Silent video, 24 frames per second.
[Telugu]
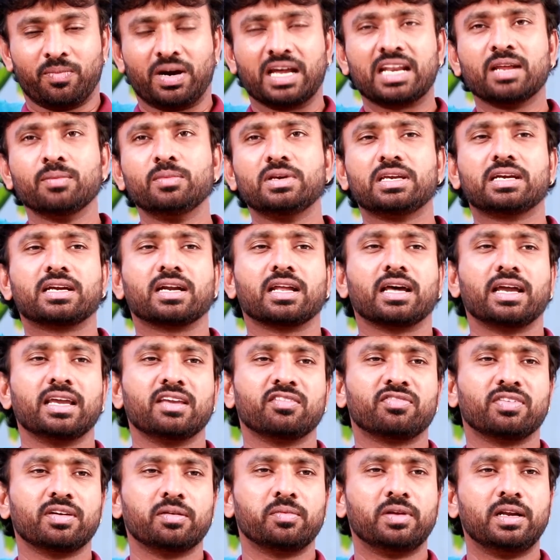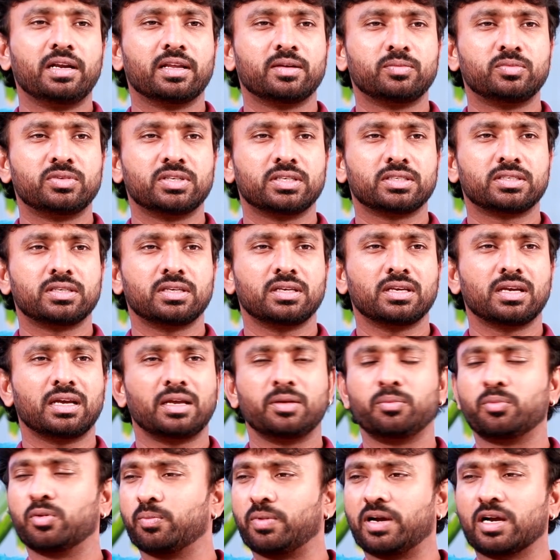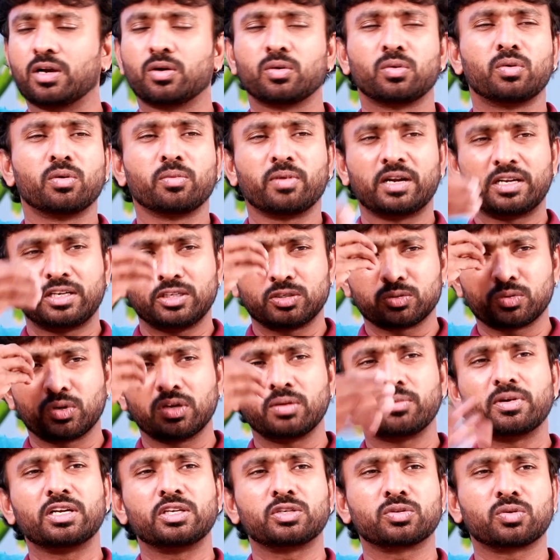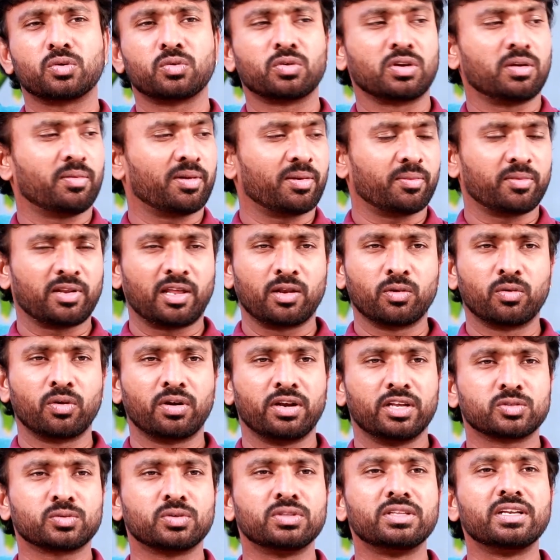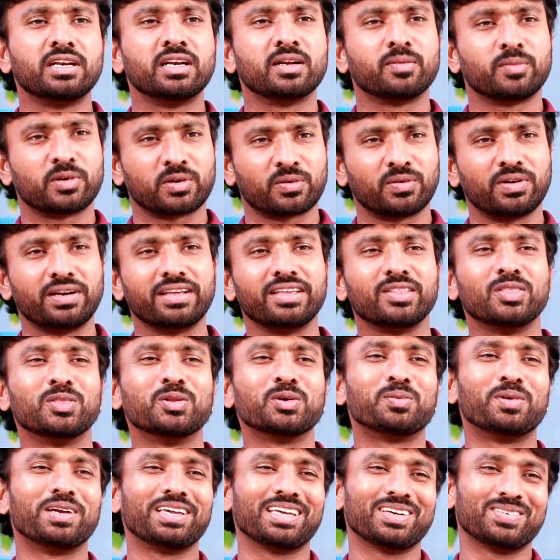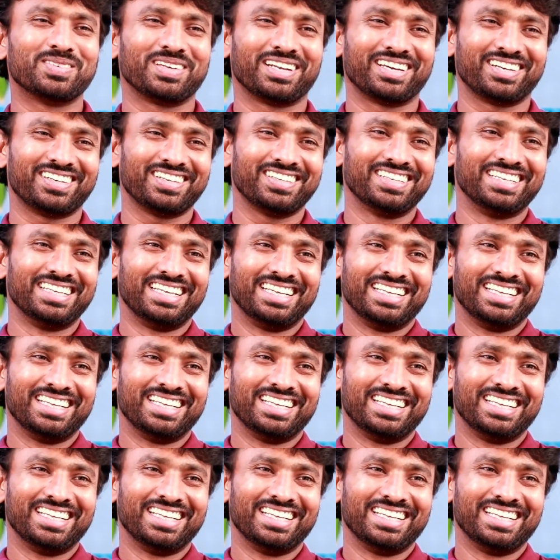మనం ఇక్కడ హైఫై బిల్డప్ చేసి ఇప్పుడు పక్కన పట్టించుకునే పట్టించుకోకుండా మనం నలుగురు నేర్చుకొని తిరిగినాం అనుకోండి ఎందుకు మనకు